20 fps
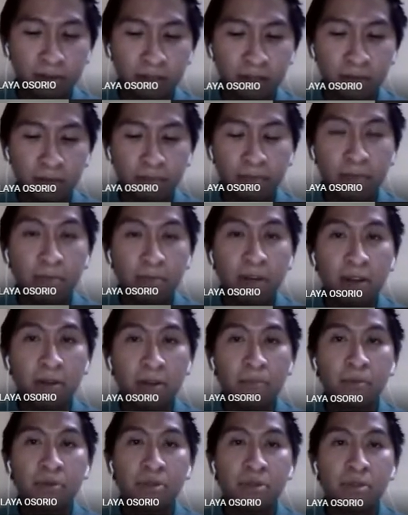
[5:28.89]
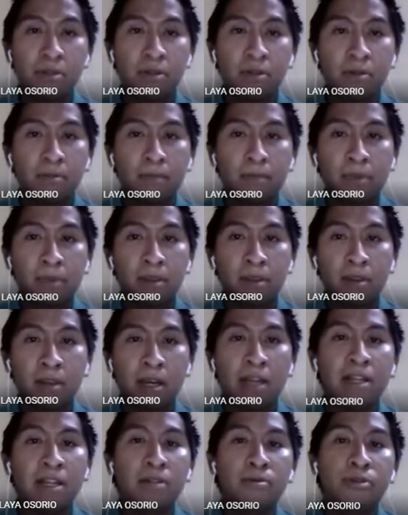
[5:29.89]
breve exposición, hay
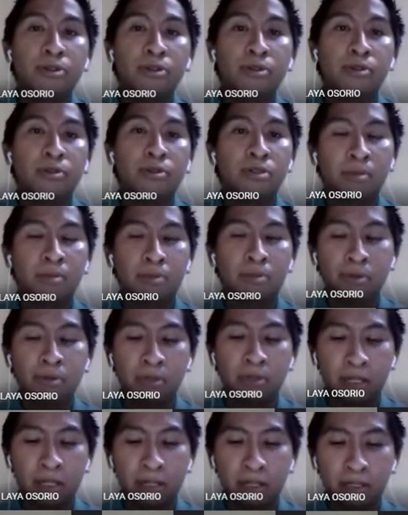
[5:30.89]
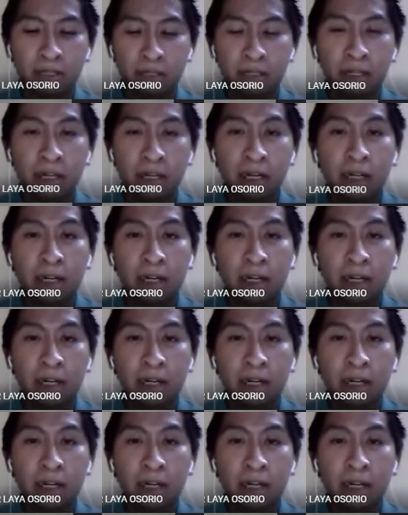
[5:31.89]
algunos conceptos que hay que tener claro.